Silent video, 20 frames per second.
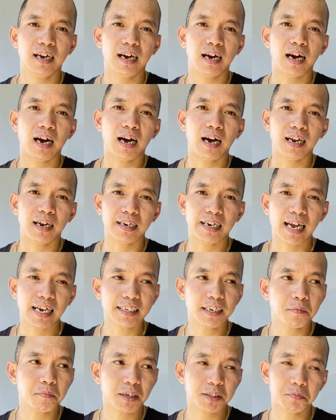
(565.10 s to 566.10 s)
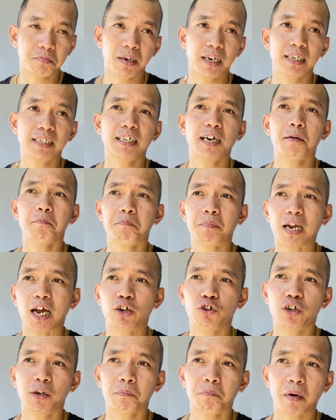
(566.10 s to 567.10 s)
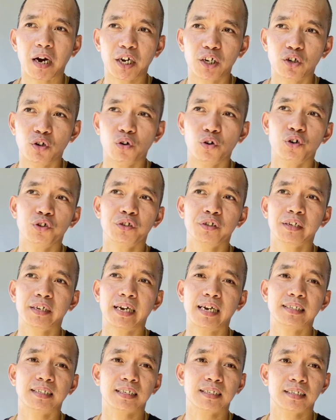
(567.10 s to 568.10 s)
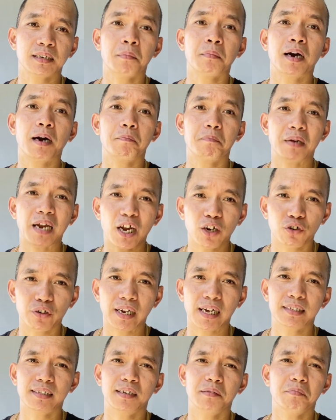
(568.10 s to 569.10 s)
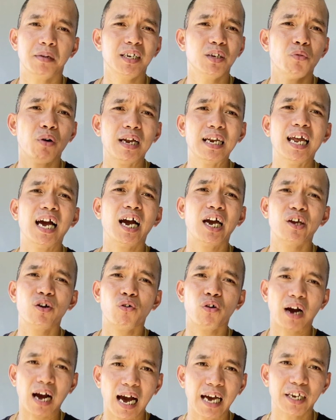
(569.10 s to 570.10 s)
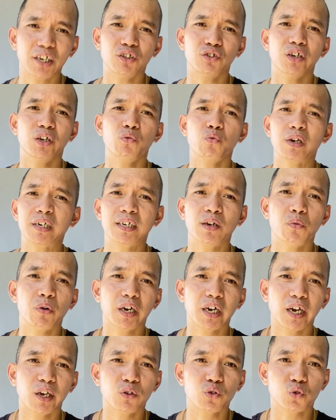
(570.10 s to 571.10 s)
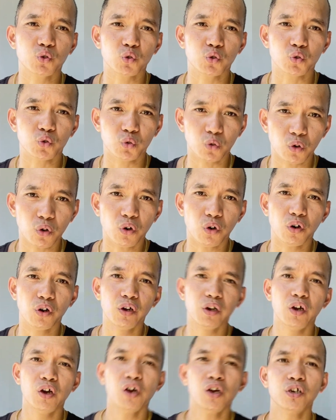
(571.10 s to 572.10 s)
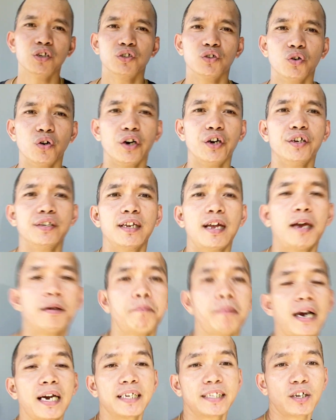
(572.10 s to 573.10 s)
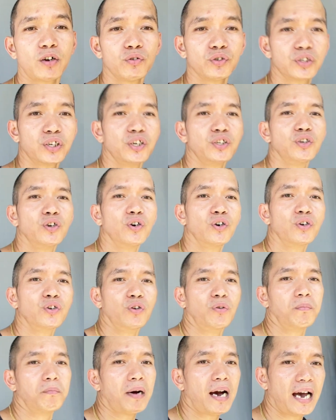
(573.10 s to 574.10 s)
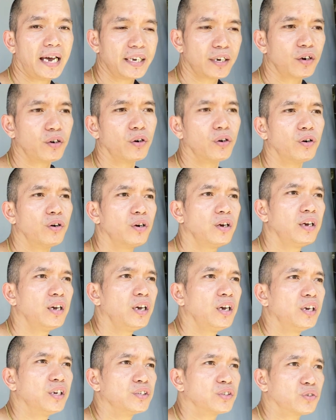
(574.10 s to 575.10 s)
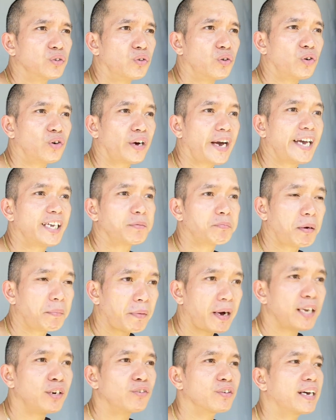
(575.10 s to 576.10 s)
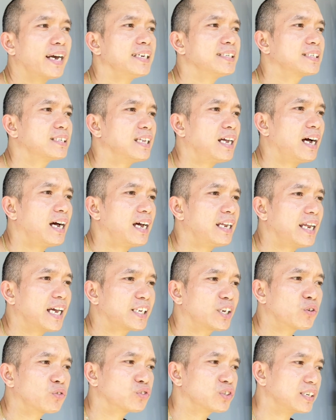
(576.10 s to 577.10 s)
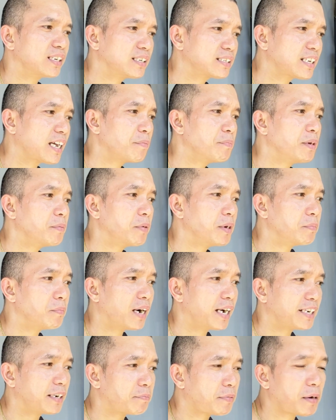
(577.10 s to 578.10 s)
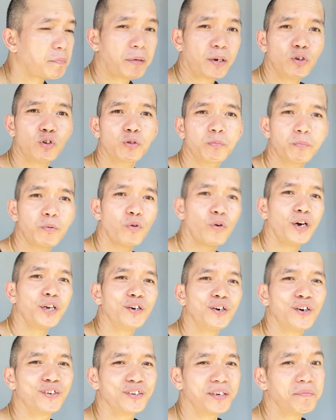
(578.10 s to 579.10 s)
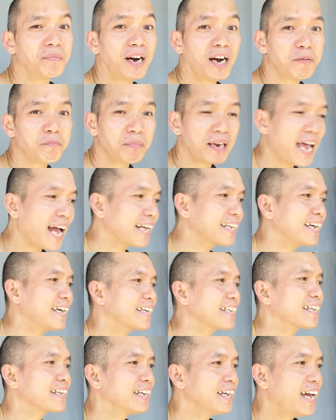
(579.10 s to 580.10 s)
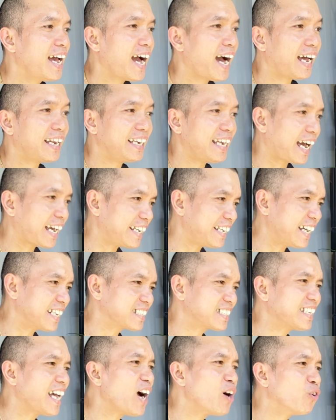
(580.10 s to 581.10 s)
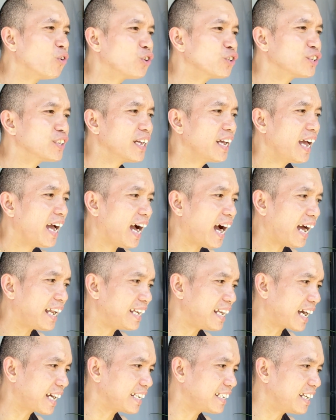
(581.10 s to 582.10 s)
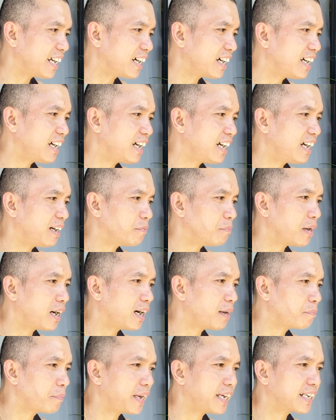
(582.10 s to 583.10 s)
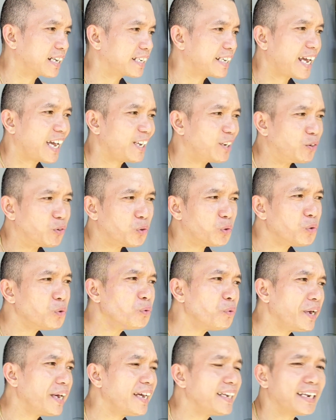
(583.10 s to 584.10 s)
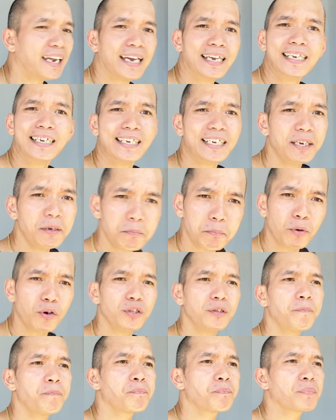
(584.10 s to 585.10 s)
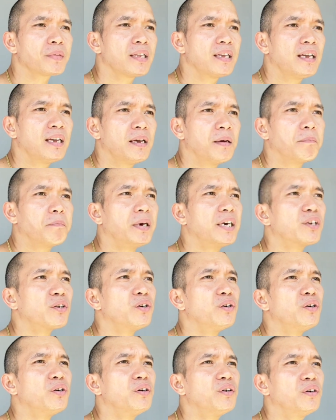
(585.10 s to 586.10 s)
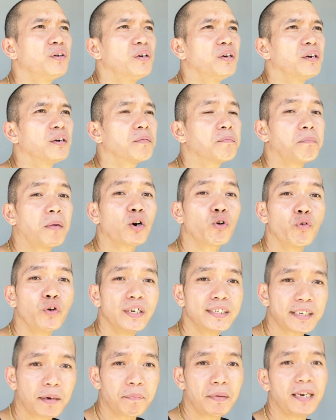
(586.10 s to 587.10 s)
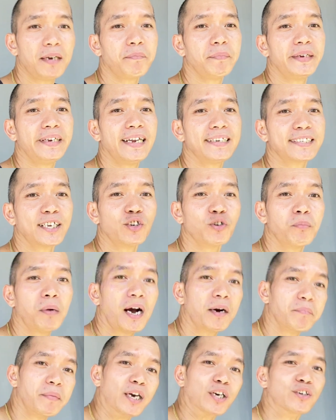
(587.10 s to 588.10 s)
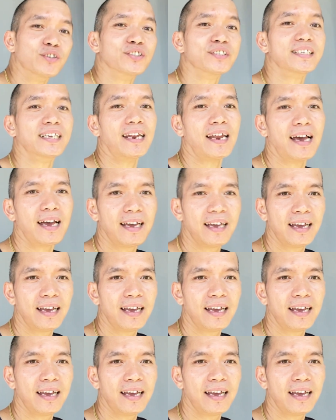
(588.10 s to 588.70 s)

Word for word: Uh, laging mas maganda ang plano ng Panginoon kaysa sa mga plano natin. Maniwala kayo, kaya niyan, wag na wag kayong susuko. So ngayon, naipakita ko sa inyo yung bahay ko, So kahit papano guys, na lagi ko sinasabi may mga napapanood po kayo ng mga vlogger, ang laki ng sawot, ang laki ng uh, mga perang na iuuwi, na iipon. Pero pag uwi sa Pilipinas, ano bang ang meron sila?